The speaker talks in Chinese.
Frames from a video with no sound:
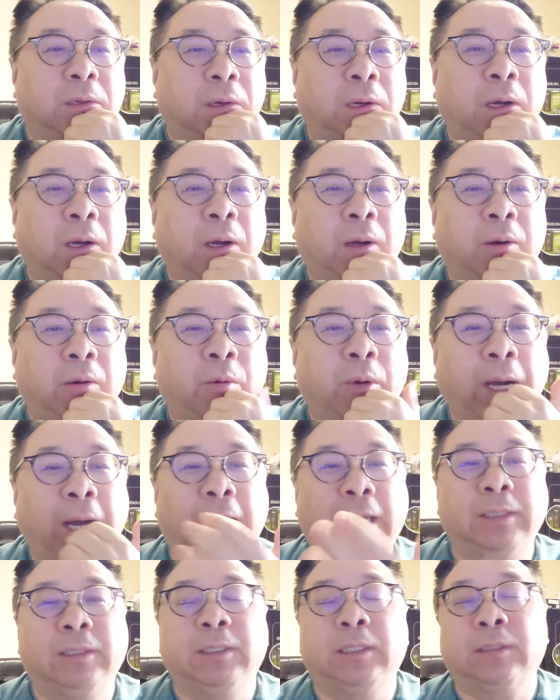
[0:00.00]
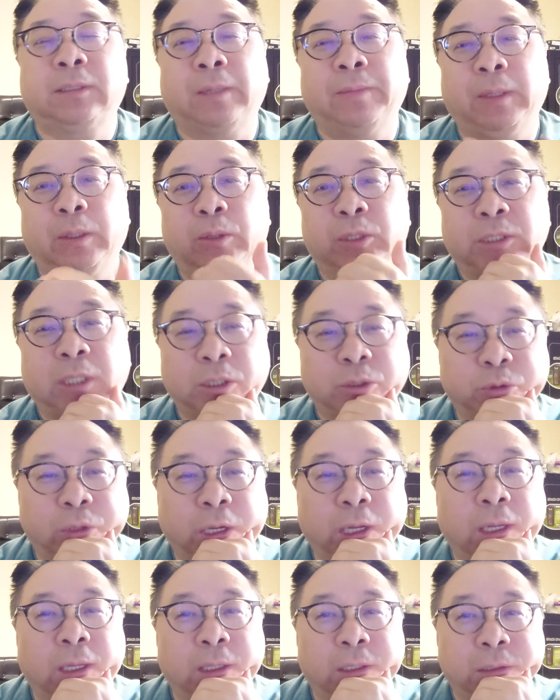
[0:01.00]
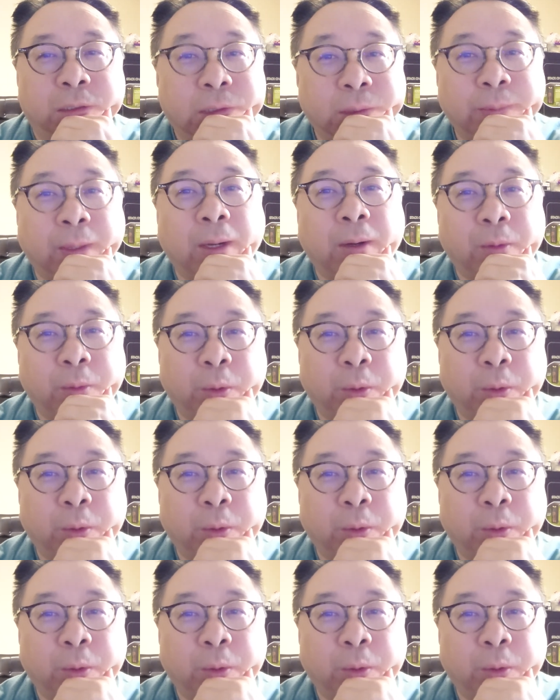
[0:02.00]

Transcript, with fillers: 啊，我孩子要在美国上学，对吧？